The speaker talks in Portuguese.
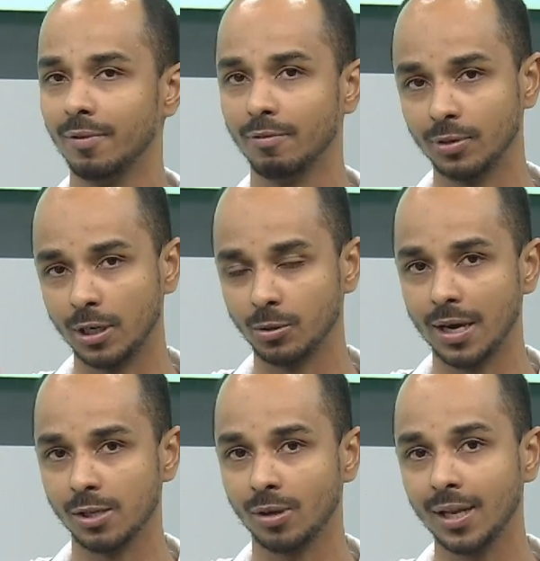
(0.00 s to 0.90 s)
Vai voltar a
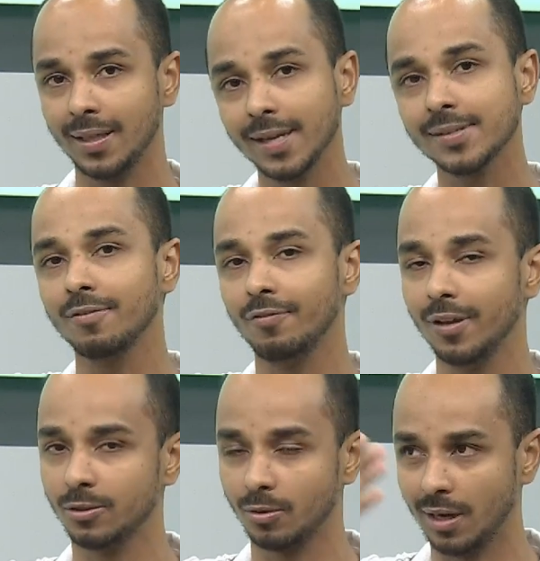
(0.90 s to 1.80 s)
jogar só na
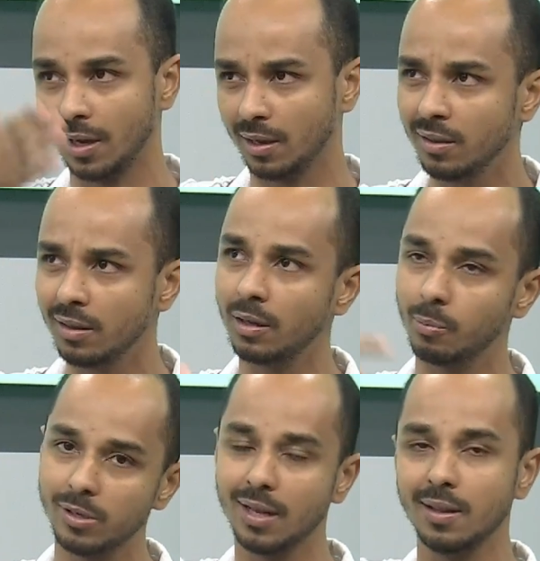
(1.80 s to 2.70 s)
terça-feira, joga na quinta e
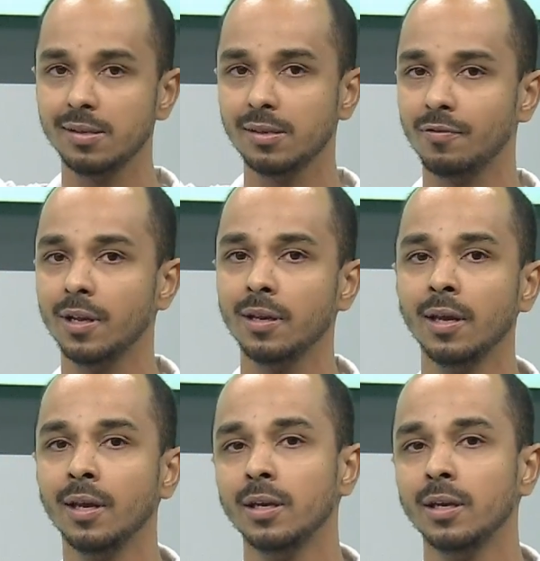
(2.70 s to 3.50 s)
depois na terça-feira,